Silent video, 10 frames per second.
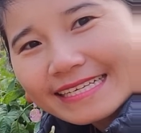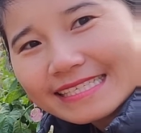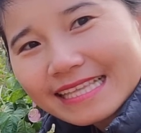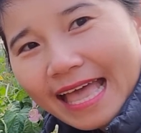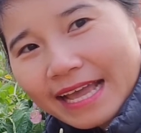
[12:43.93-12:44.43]

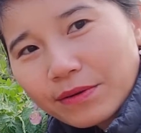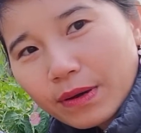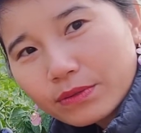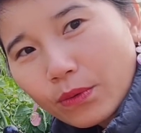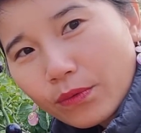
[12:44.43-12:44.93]
sáng quá,
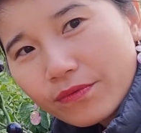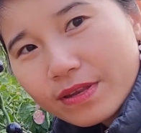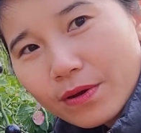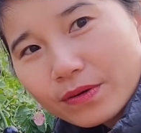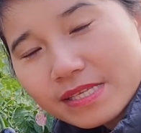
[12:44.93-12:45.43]
trời
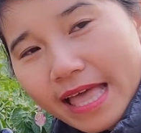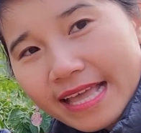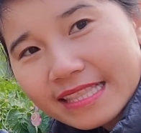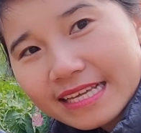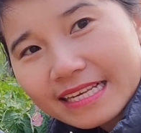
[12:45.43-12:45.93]
video sáng
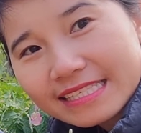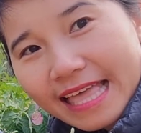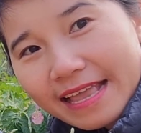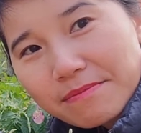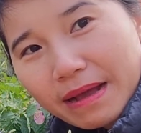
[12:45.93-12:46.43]
thiệt là
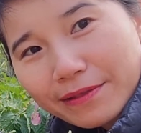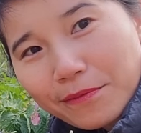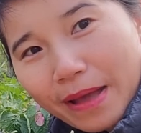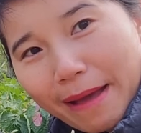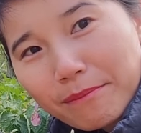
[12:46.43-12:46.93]
sáng cái mặt
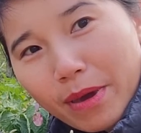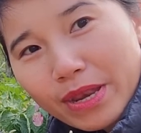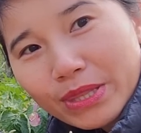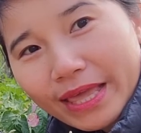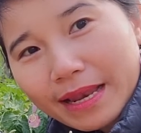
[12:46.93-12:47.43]
Nhung Hà
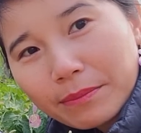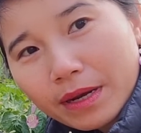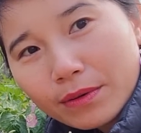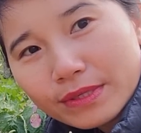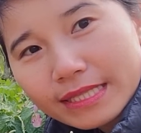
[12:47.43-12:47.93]
mịn thiệt là
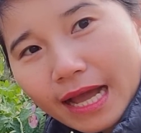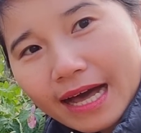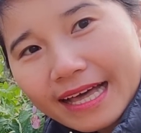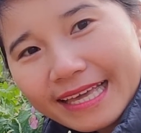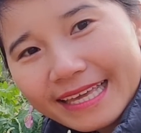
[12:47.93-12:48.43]
mịn luôn vậy
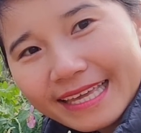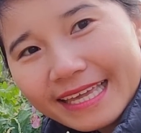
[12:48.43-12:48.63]
trời.